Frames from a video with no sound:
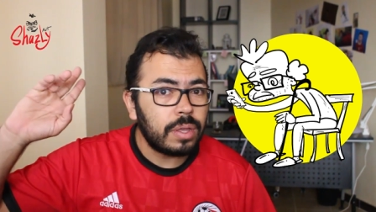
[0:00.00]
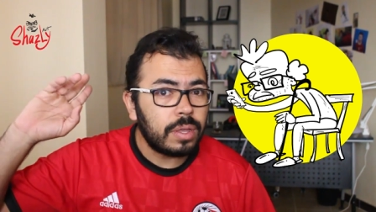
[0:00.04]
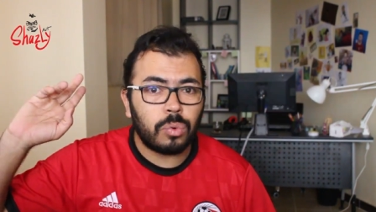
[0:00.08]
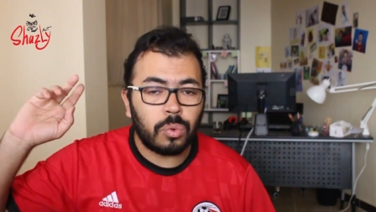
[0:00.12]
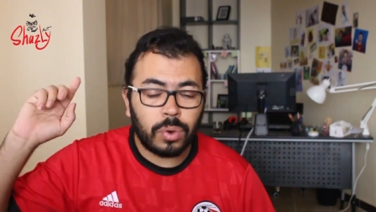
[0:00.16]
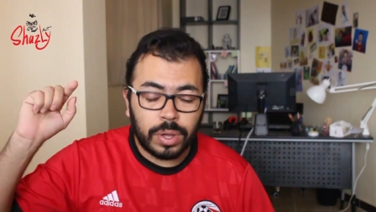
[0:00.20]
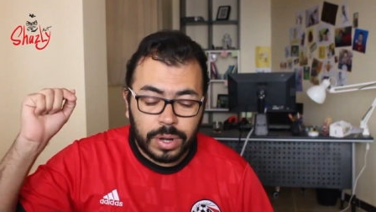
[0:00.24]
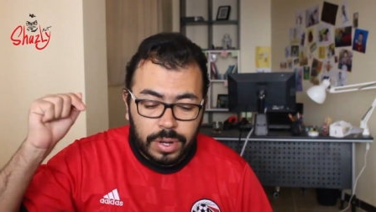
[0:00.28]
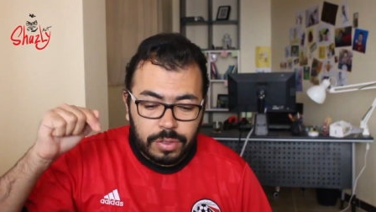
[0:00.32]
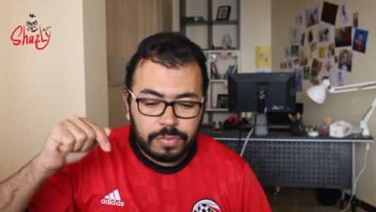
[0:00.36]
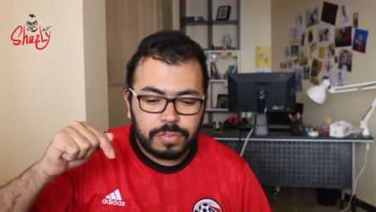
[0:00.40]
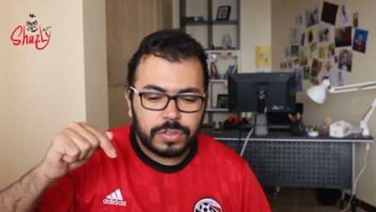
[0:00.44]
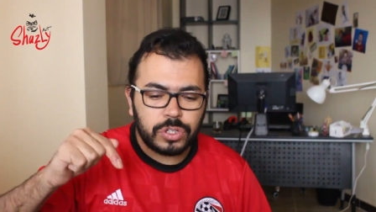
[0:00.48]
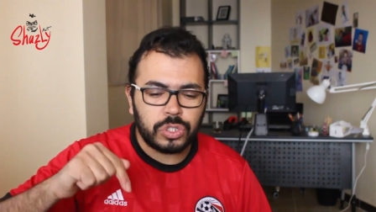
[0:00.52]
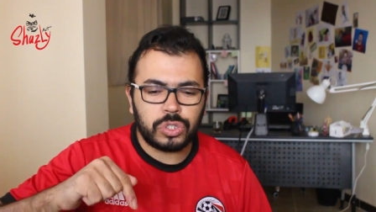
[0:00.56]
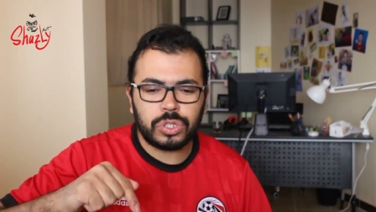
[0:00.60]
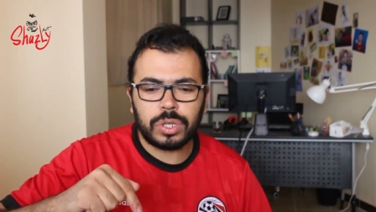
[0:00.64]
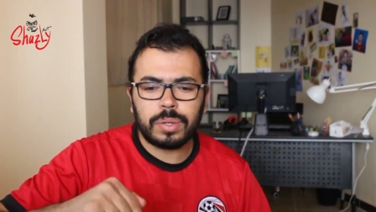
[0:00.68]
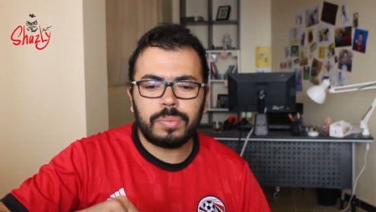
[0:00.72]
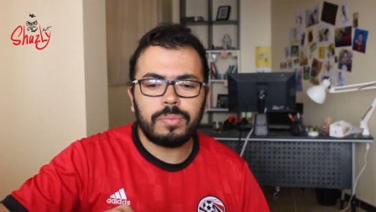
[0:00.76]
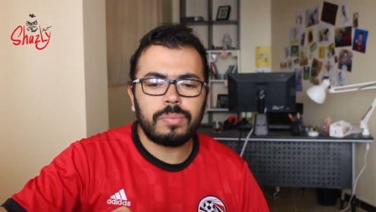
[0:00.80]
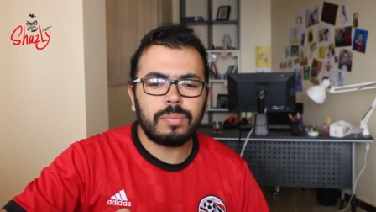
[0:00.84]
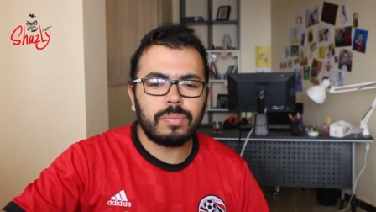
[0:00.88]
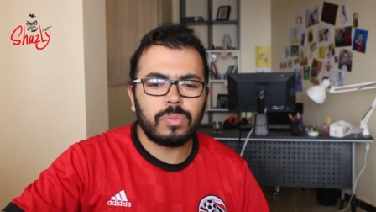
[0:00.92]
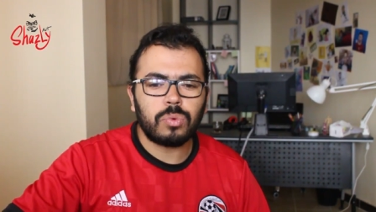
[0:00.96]
وانا في
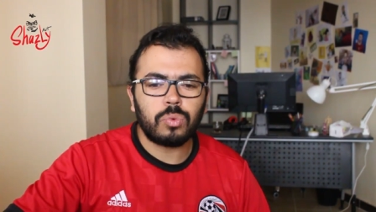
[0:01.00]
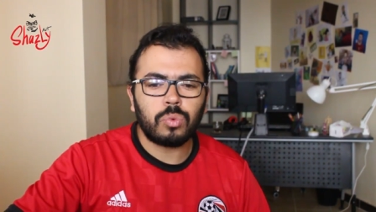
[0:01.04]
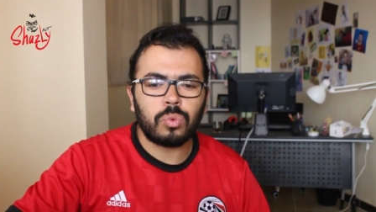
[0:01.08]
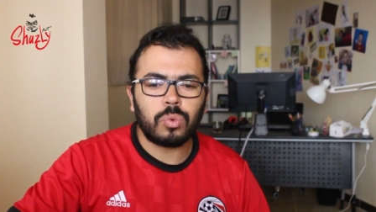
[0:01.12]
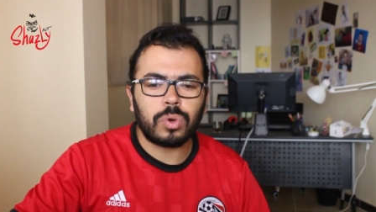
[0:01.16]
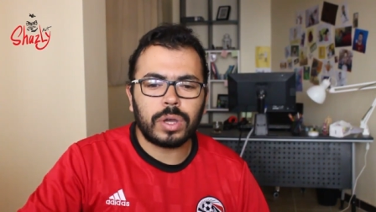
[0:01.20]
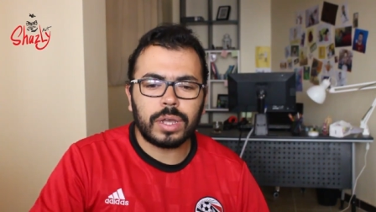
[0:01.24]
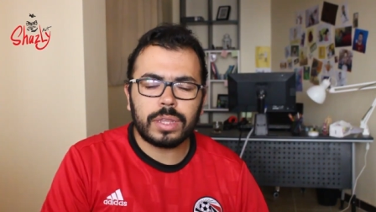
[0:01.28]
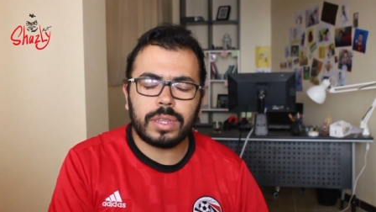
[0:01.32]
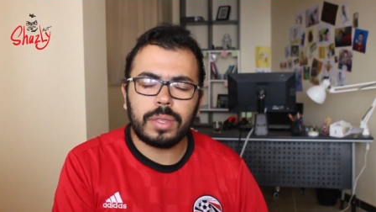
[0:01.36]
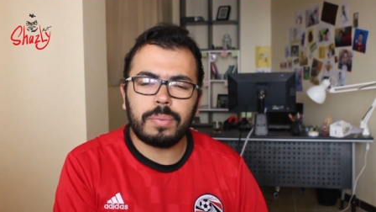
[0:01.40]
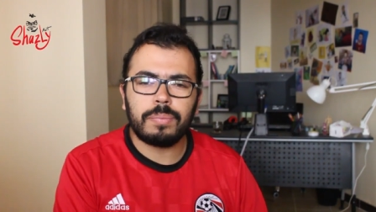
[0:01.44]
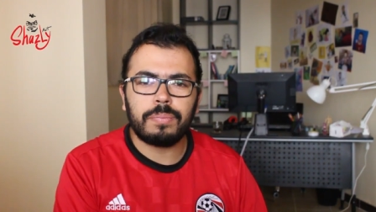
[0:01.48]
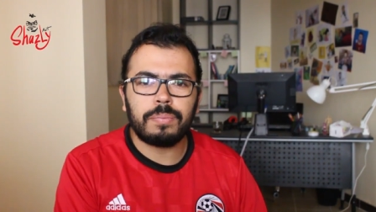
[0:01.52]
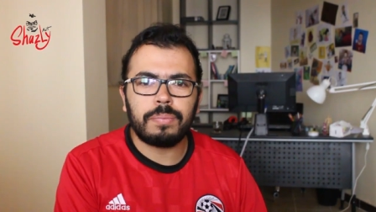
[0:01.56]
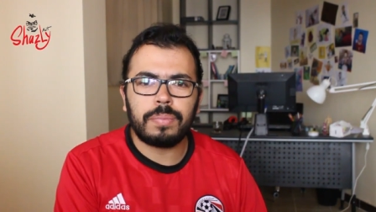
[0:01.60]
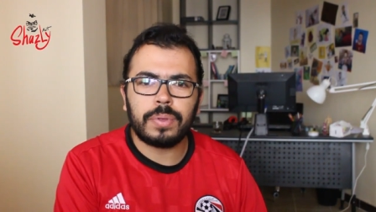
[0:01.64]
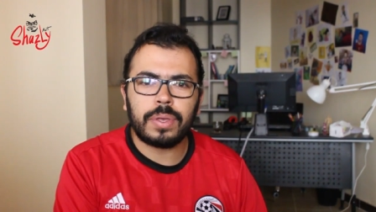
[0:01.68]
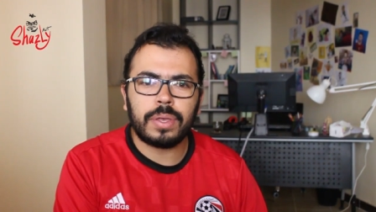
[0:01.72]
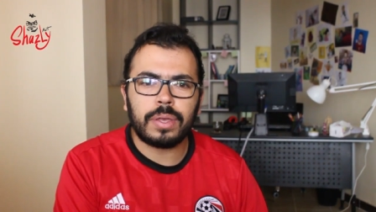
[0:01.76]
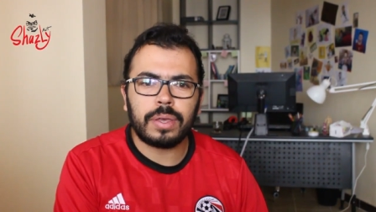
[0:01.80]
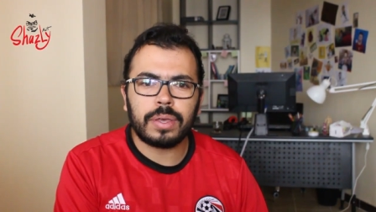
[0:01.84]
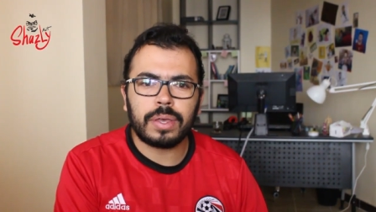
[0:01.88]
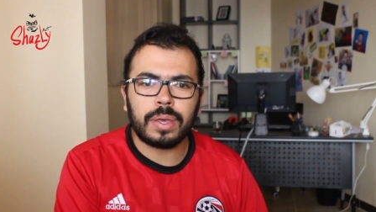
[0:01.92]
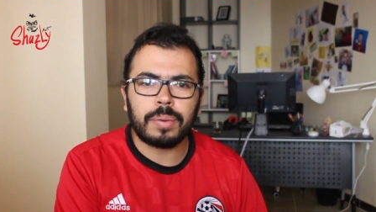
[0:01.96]
الجيم وكاتب
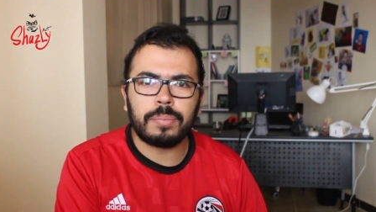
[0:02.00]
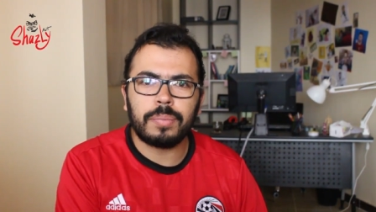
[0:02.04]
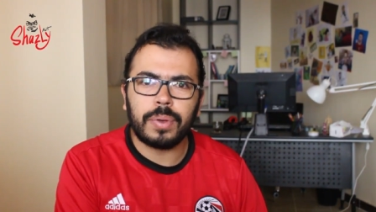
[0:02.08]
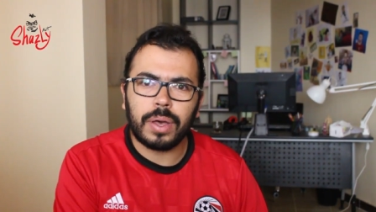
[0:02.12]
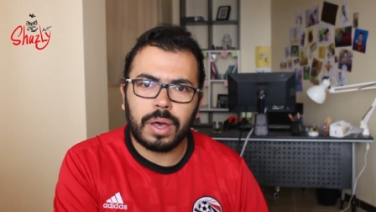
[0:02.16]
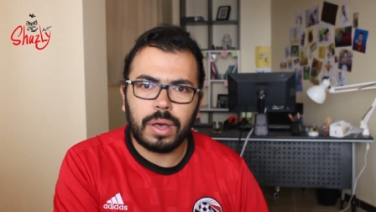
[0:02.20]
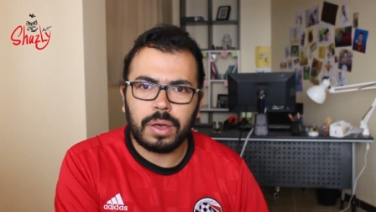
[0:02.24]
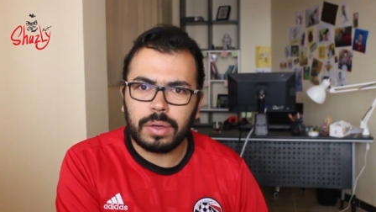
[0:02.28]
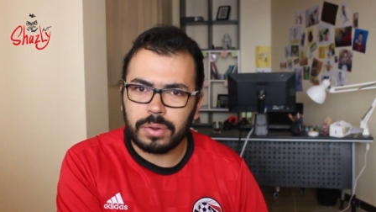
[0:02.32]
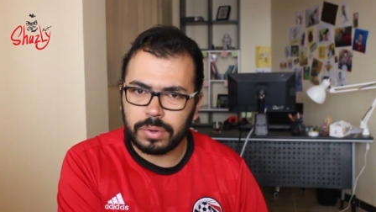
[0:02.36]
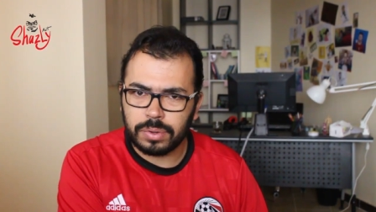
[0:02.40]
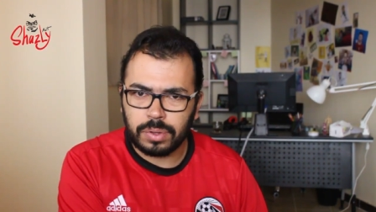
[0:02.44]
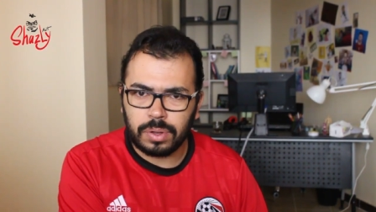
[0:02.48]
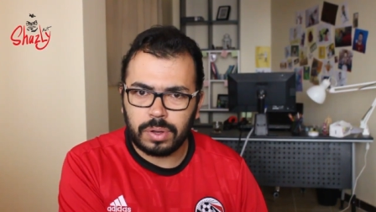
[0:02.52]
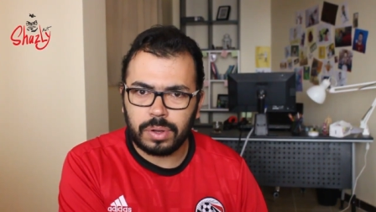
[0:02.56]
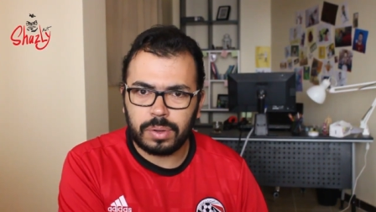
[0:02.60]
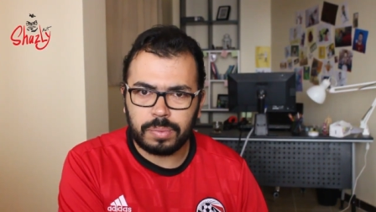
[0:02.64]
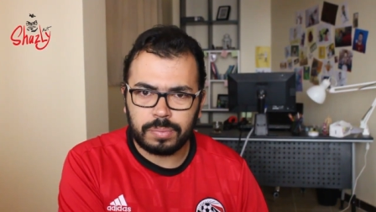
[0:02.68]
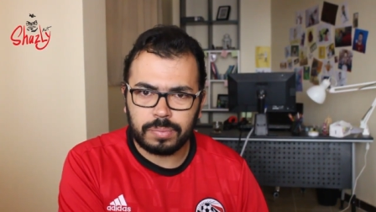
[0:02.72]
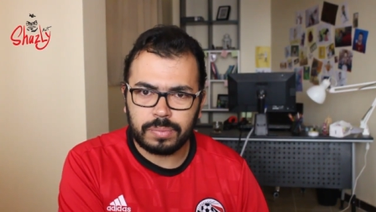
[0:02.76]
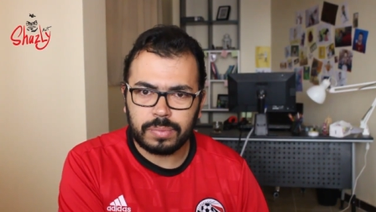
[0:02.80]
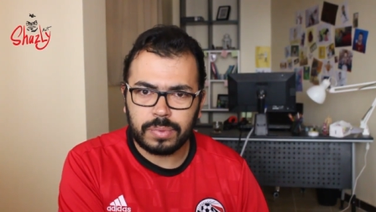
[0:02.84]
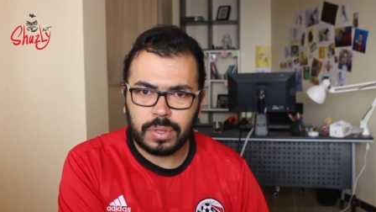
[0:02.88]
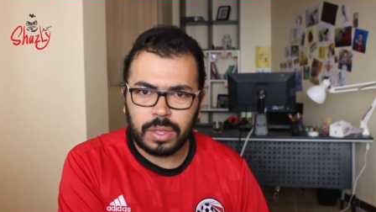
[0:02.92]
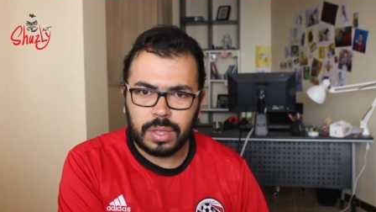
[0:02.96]
جنبها ارقام
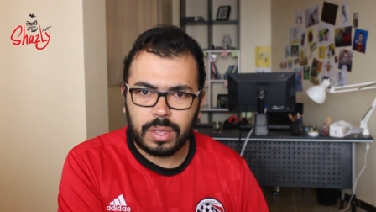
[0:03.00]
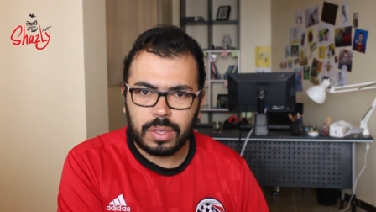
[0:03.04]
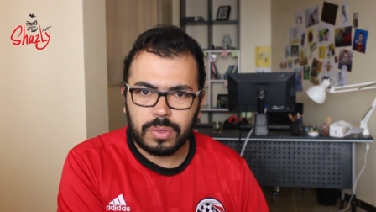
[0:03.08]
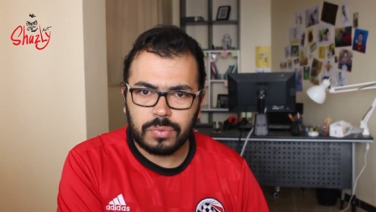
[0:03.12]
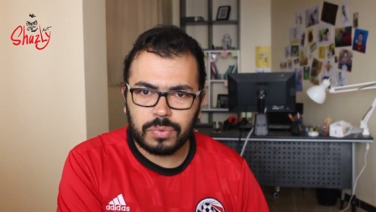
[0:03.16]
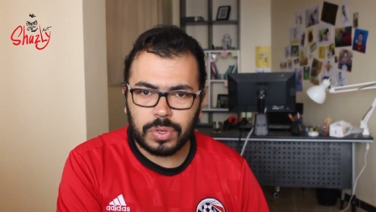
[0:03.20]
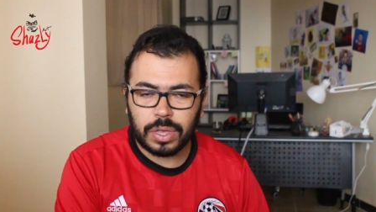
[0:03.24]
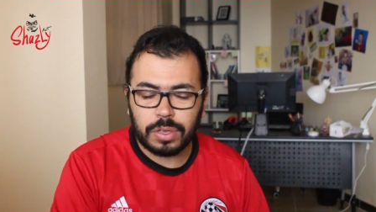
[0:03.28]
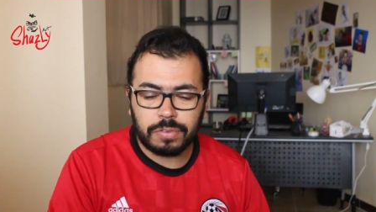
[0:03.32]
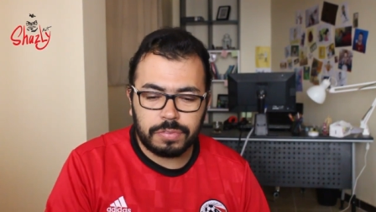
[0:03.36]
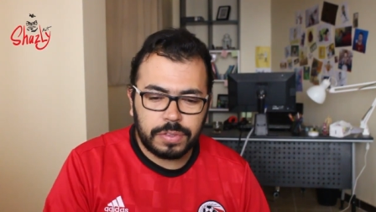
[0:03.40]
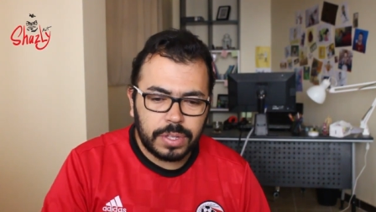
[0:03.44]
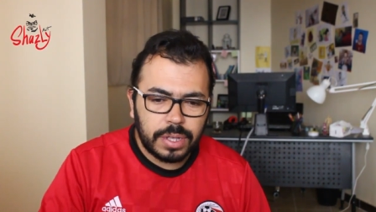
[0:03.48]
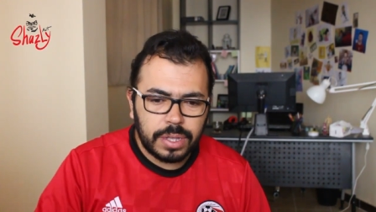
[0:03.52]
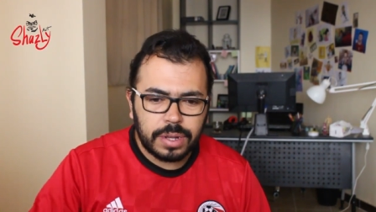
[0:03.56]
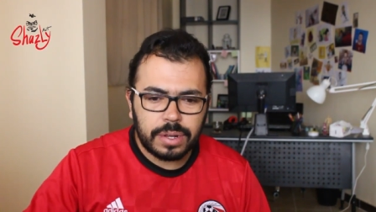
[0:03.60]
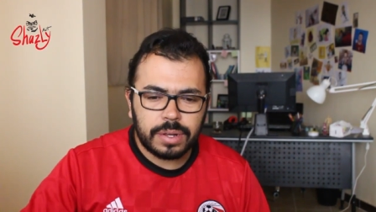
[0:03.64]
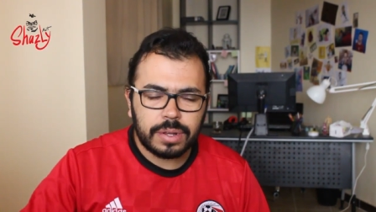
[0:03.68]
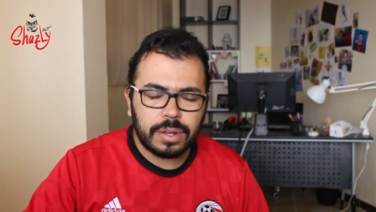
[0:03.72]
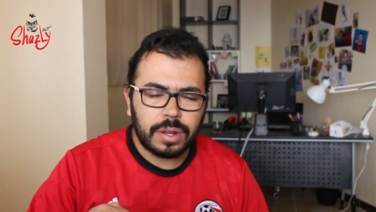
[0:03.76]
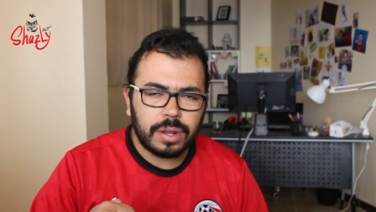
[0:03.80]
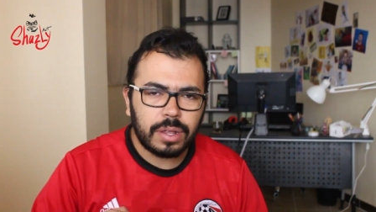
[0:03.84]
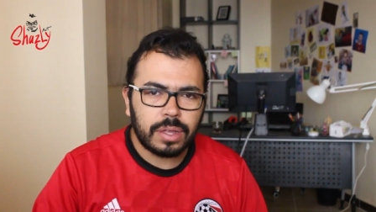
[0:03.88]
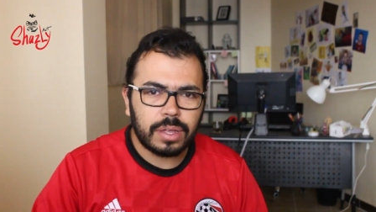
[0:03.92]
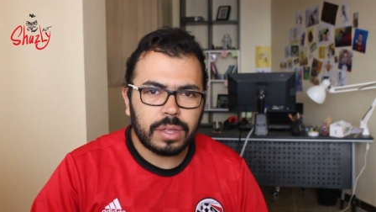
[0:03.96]
فهفتكر
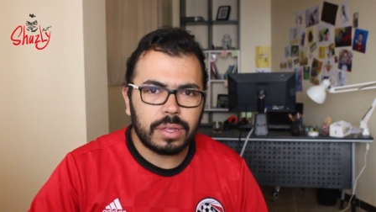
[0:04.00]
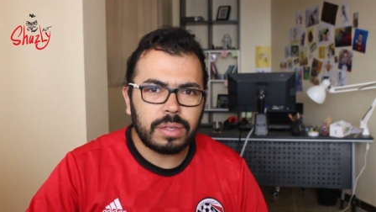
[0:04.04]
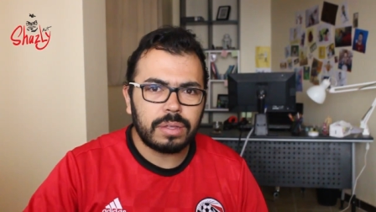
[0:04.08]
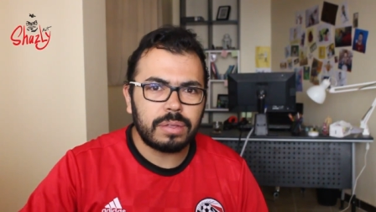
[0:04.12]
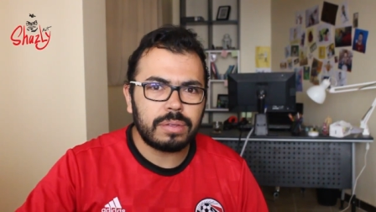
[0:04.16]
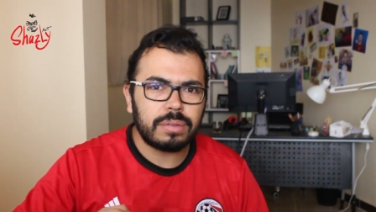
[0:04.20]
ان انا